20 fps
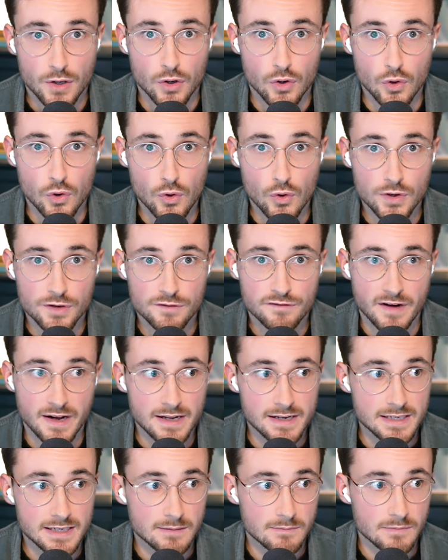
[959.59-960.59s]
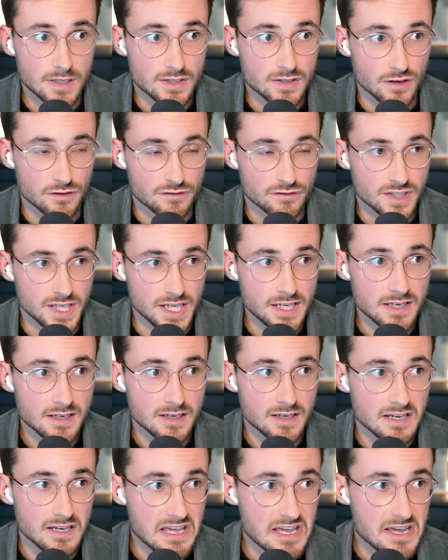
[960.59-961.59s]
Löhne fallen nämlich auf
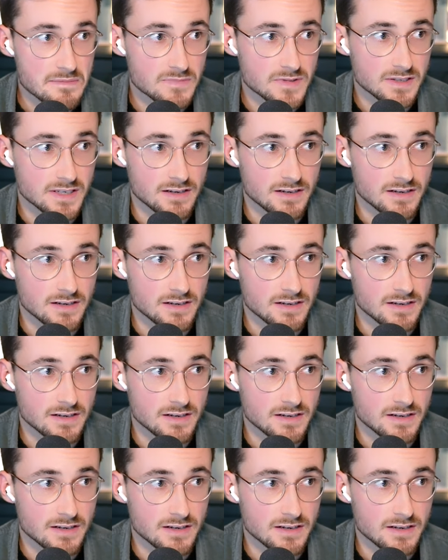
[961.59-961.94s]
jeder Ebene der